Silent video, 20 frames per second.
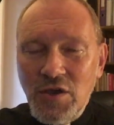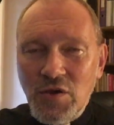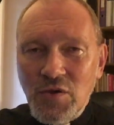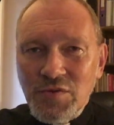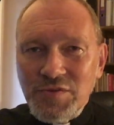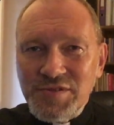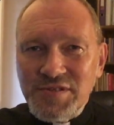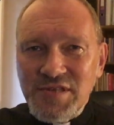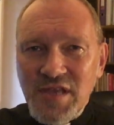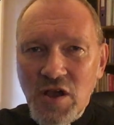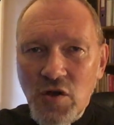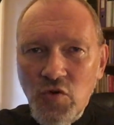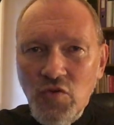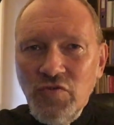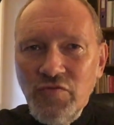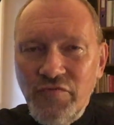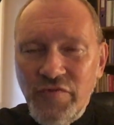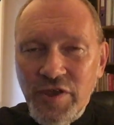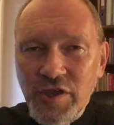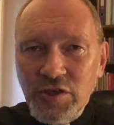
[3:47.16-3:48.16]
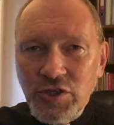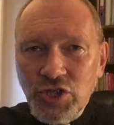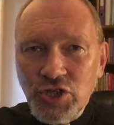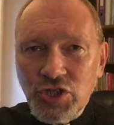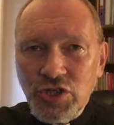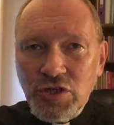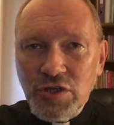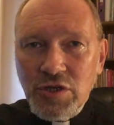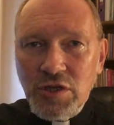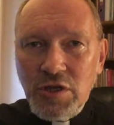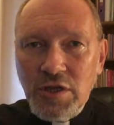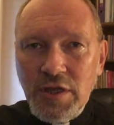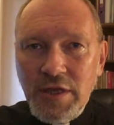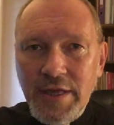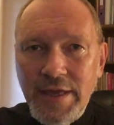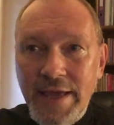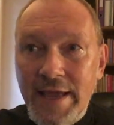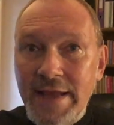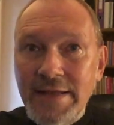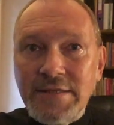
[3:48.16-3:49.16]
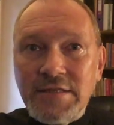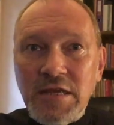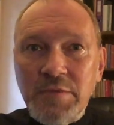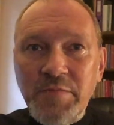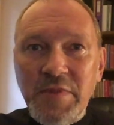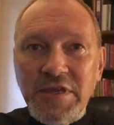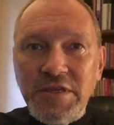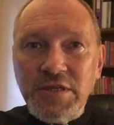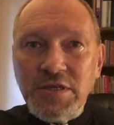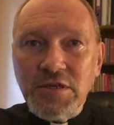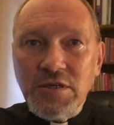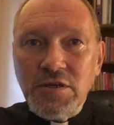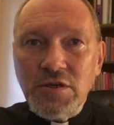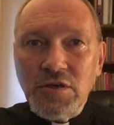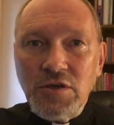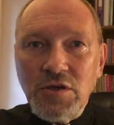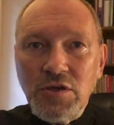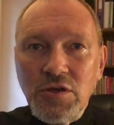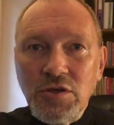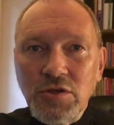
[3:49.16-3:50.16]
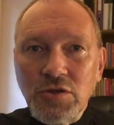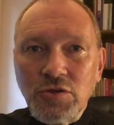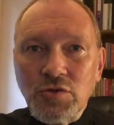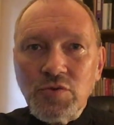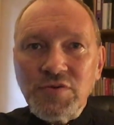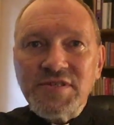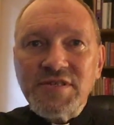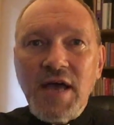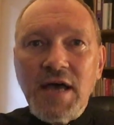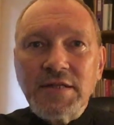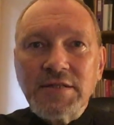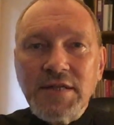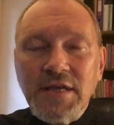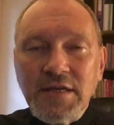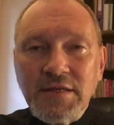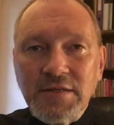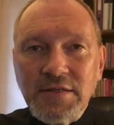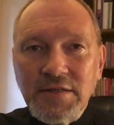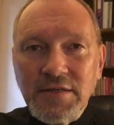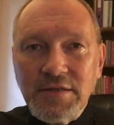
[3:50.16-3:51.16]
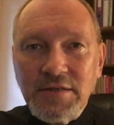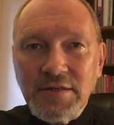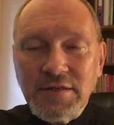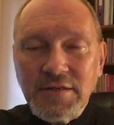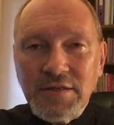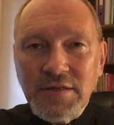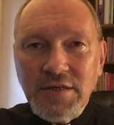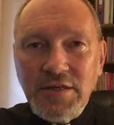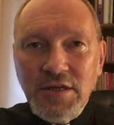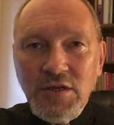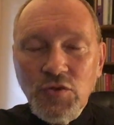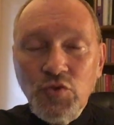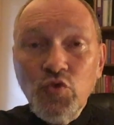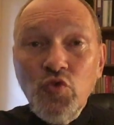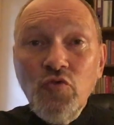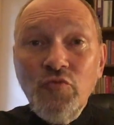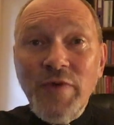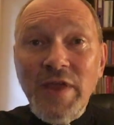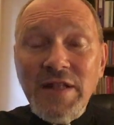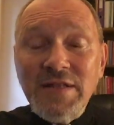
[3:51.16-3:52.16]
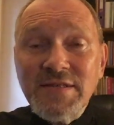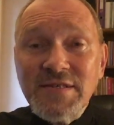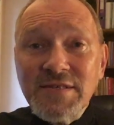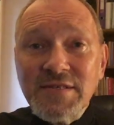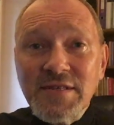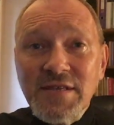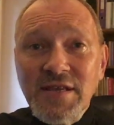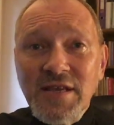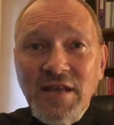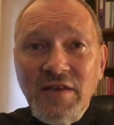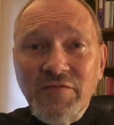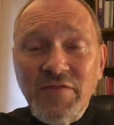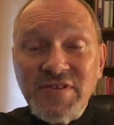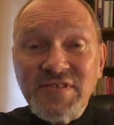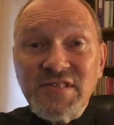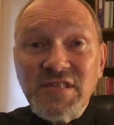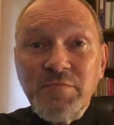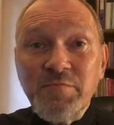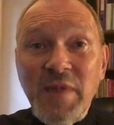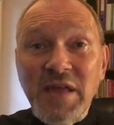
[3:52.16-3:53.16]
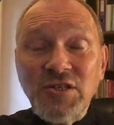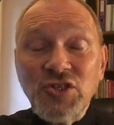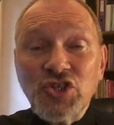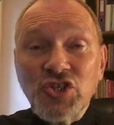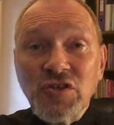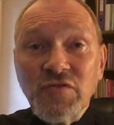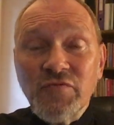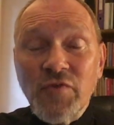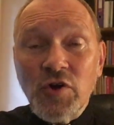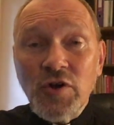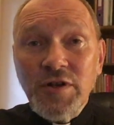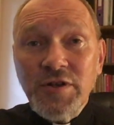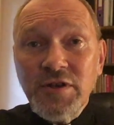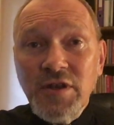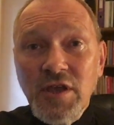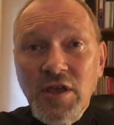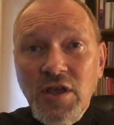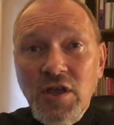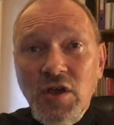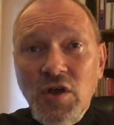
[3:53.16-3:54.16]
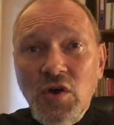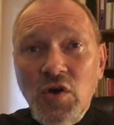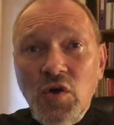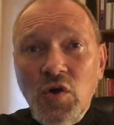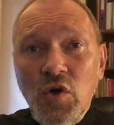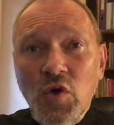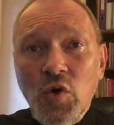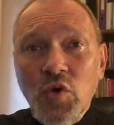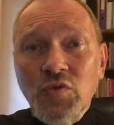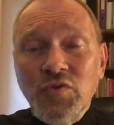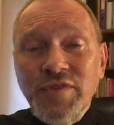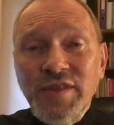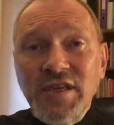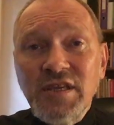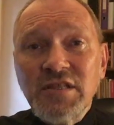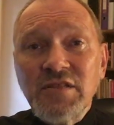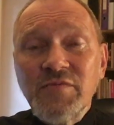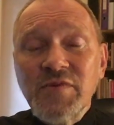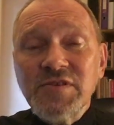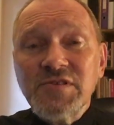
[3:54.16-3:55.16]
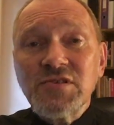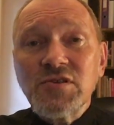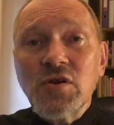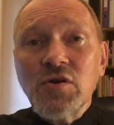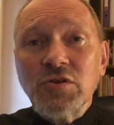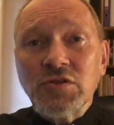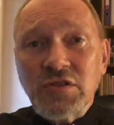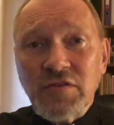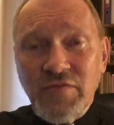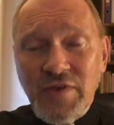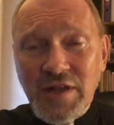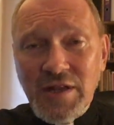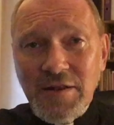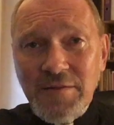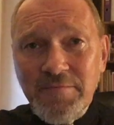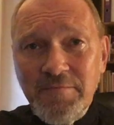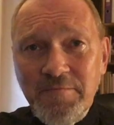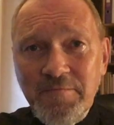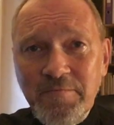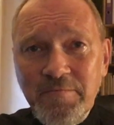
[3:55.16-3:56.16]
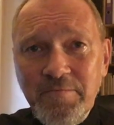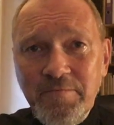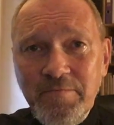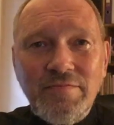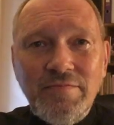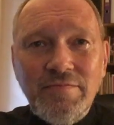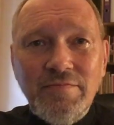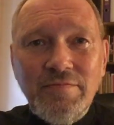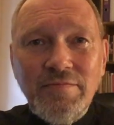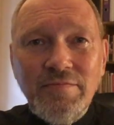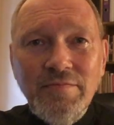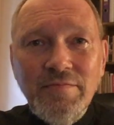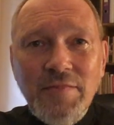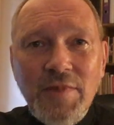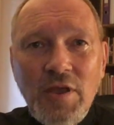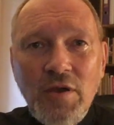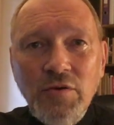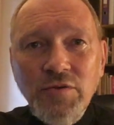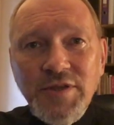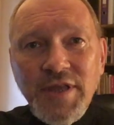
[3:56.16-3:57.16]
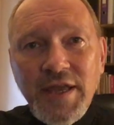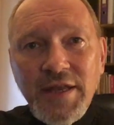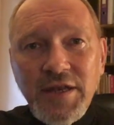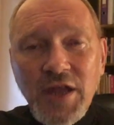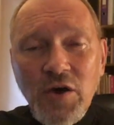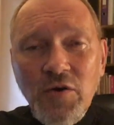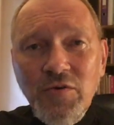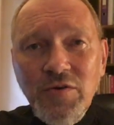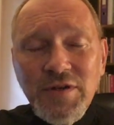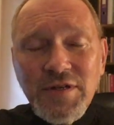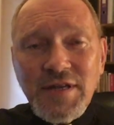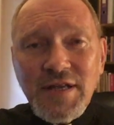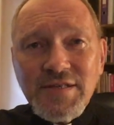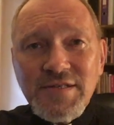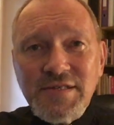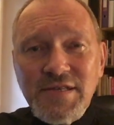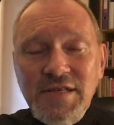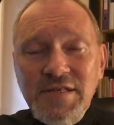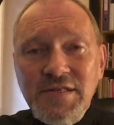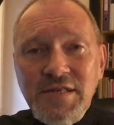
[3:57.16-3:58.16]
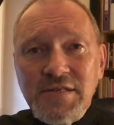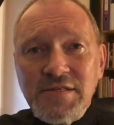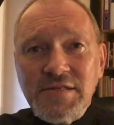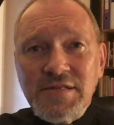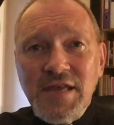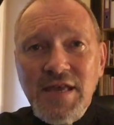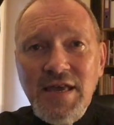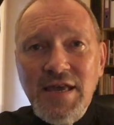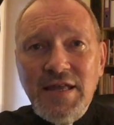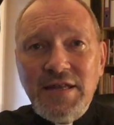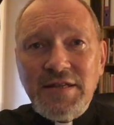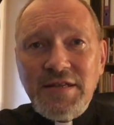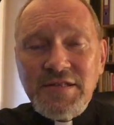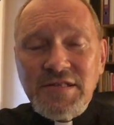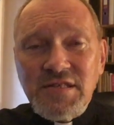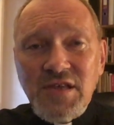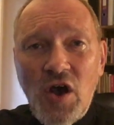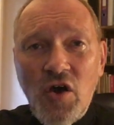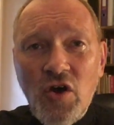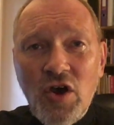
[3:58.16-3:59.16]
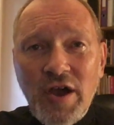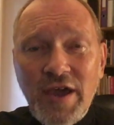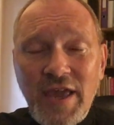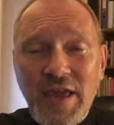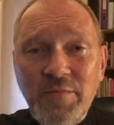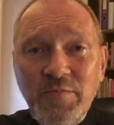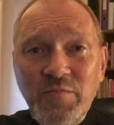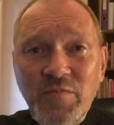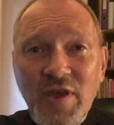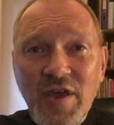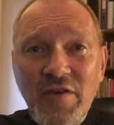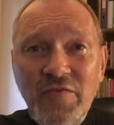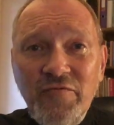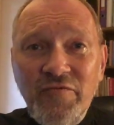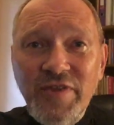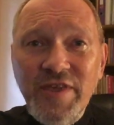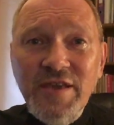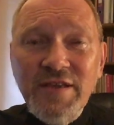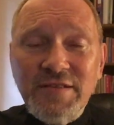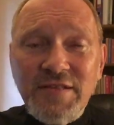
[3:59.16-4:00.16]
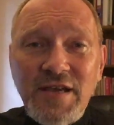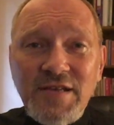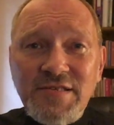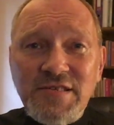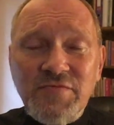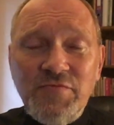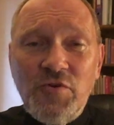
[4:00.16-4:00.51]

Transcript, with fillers: und sehr unwirsch, hinter mich, du Satan. Du willst, was die Menschen wollen und nicht, was Gott will. Und genau das ist es, dass auch eben wir das